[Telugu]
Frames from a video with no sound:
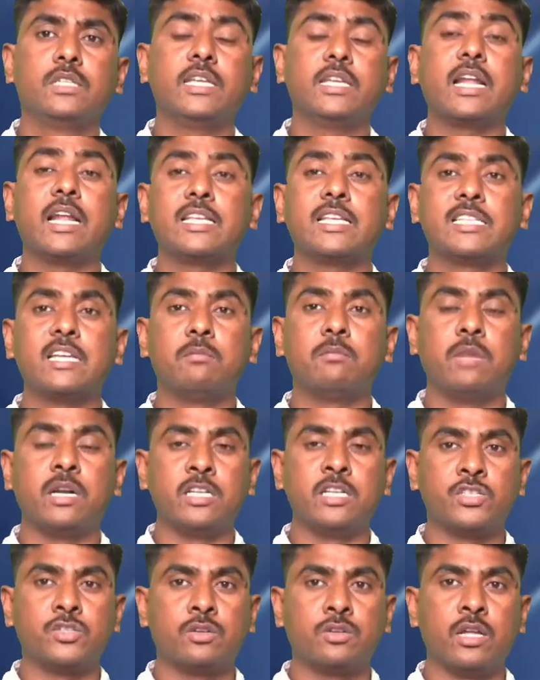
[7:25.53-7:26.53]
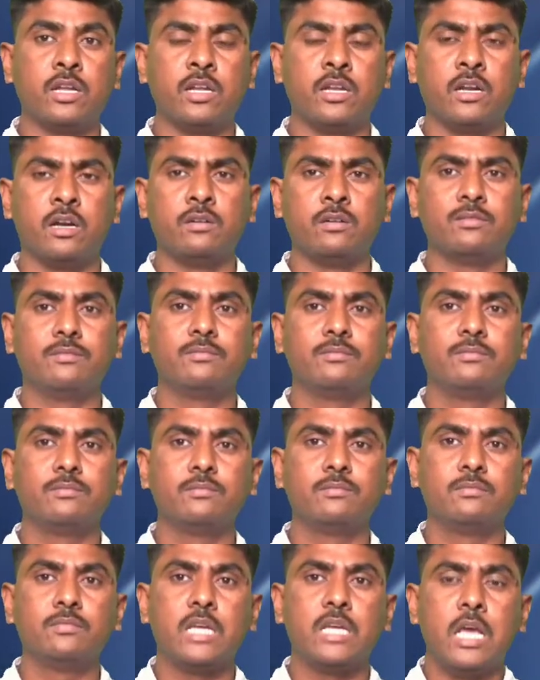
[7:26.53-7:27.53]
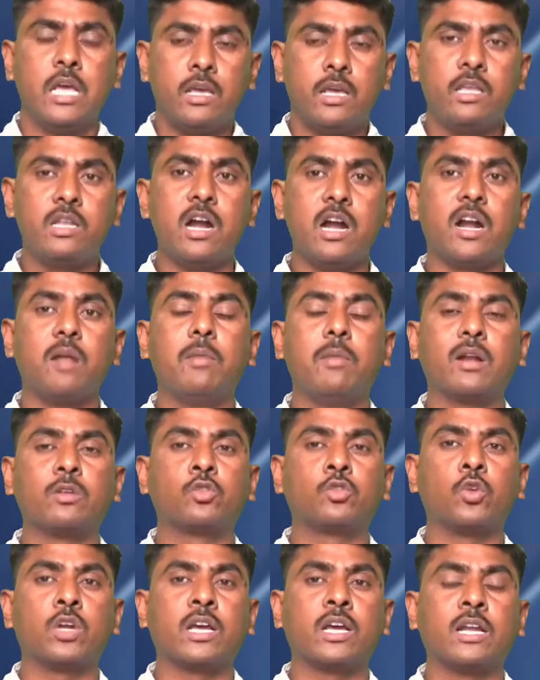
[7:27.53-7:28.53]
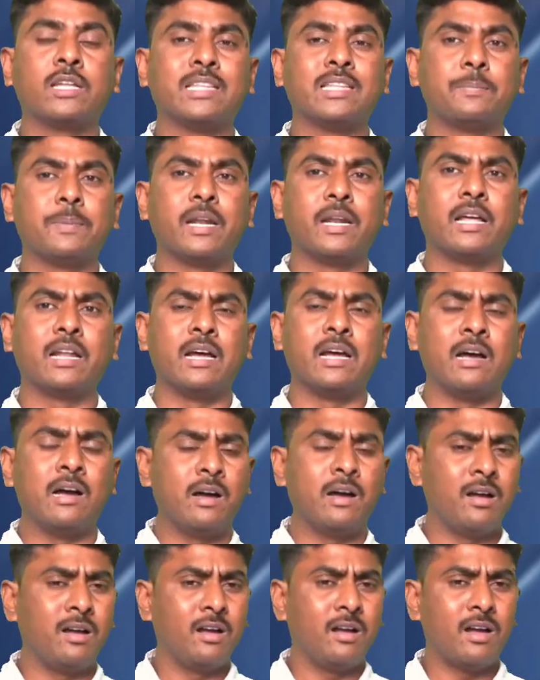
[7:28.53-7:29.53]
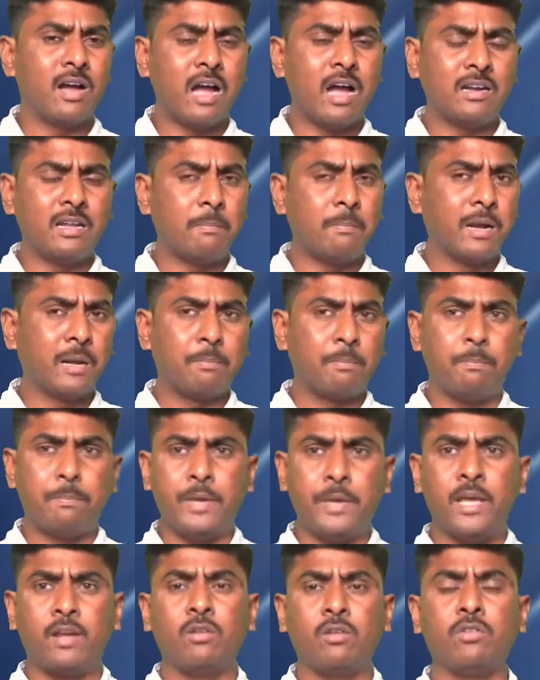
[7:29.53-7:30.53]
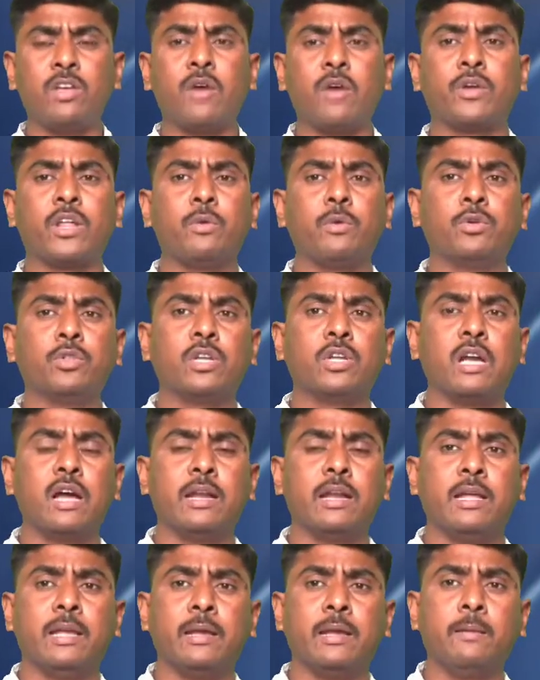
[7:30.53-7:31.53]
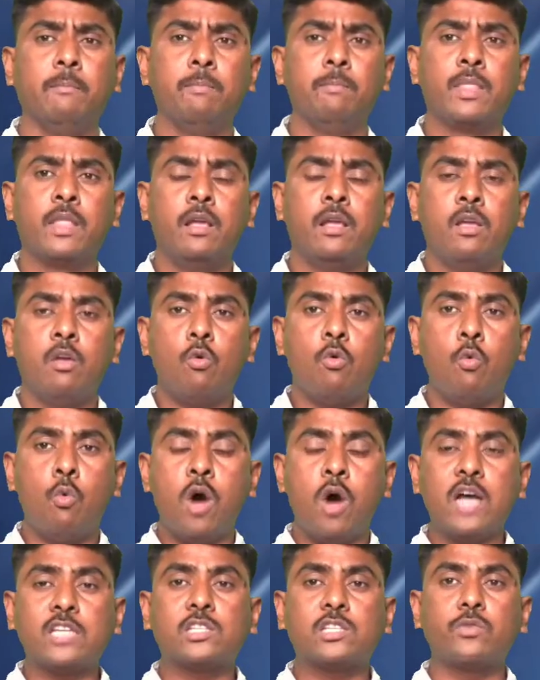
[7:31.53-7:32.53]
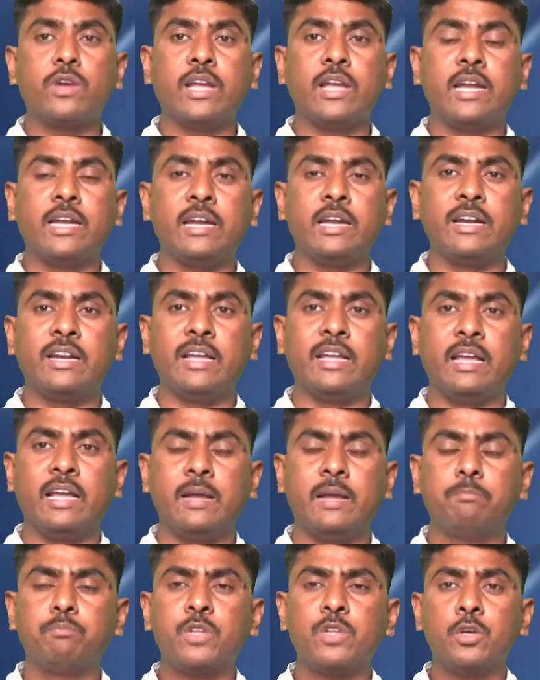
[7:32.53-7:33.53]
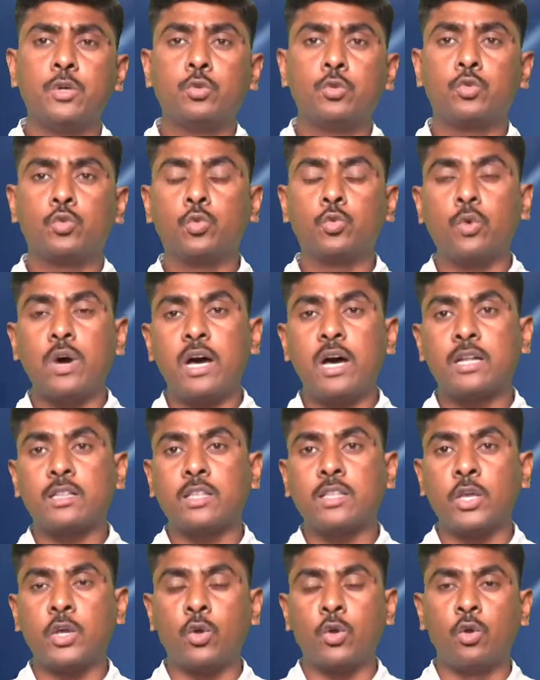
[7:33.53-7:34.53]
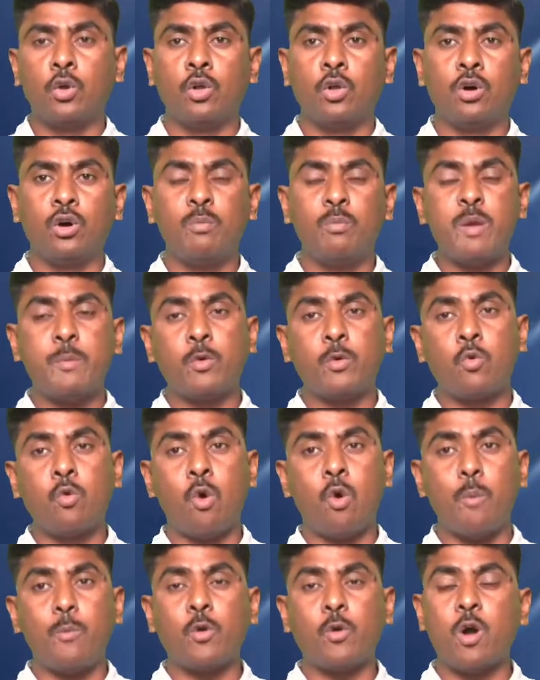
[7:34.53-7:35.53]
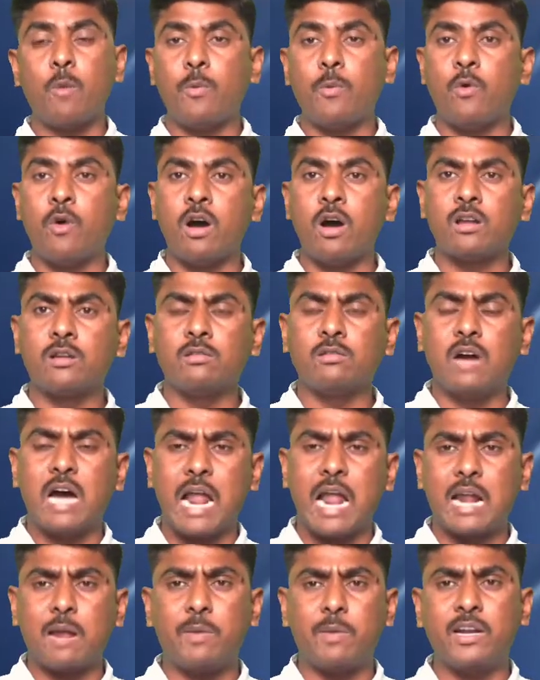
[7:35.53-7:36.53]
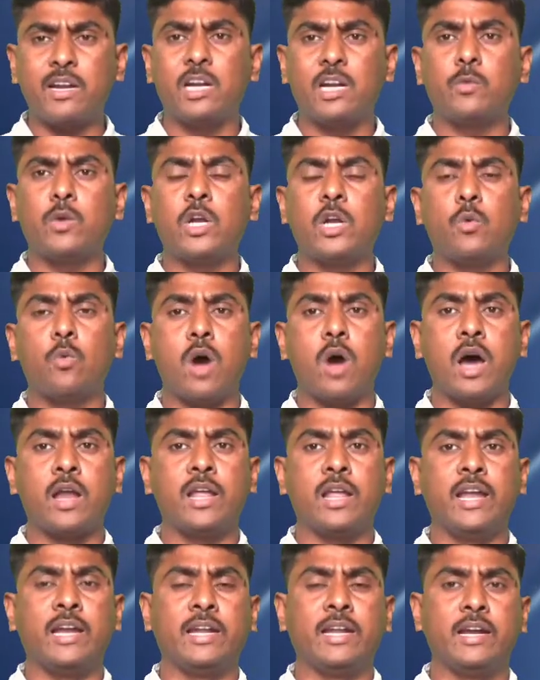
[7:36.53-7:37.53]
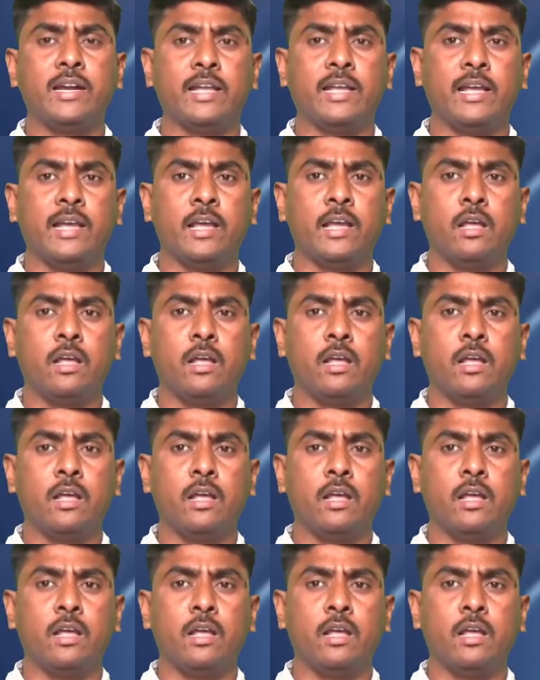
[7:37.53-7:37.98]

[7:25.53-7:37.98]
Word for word: ఎలా సన్మానిస్తున్నారు ఈనాడు ఈనాడు మనం చూడగలిగితే పిల్లరా అంటే మన పేర్లు ఎవరై వద్దు కానీ వాస్తవంగా ఏంటంటే సువార్థికుల్లో మేము గొప్ప గొప్ప వారం అనబడినటువంటి వారే ఏంటంటే